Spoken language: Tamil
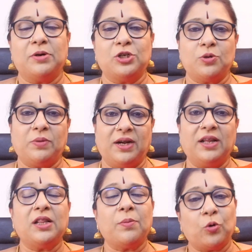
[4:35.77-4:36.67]
மற்றும்
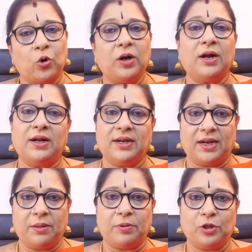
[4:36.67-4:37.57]
இழந்த பொருள்கள்
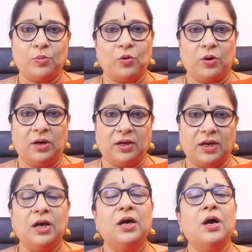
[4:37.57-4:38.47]
கிடைப்பதும் உங்களுக்கு